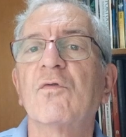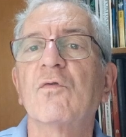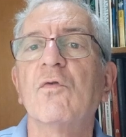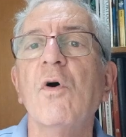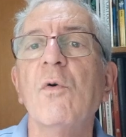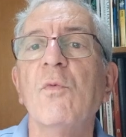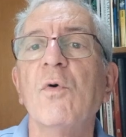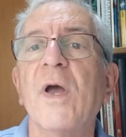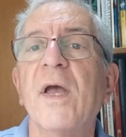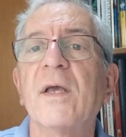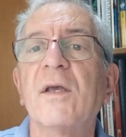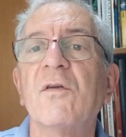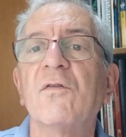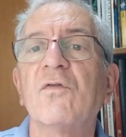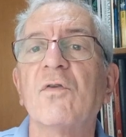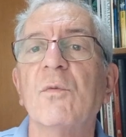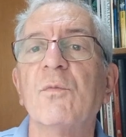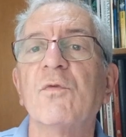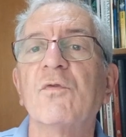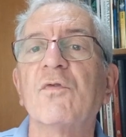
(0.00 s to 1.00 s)
Como é que
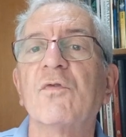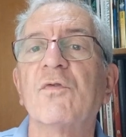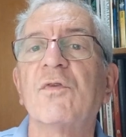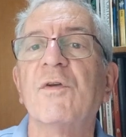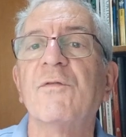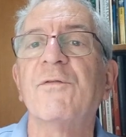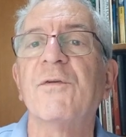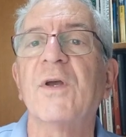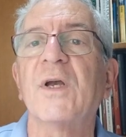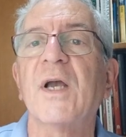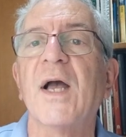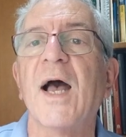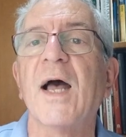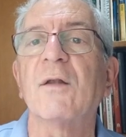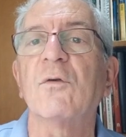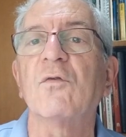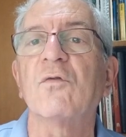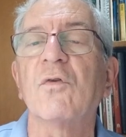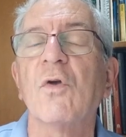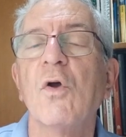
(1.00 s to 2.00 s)
somos
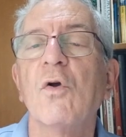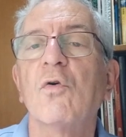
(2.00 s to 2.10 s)
justificados?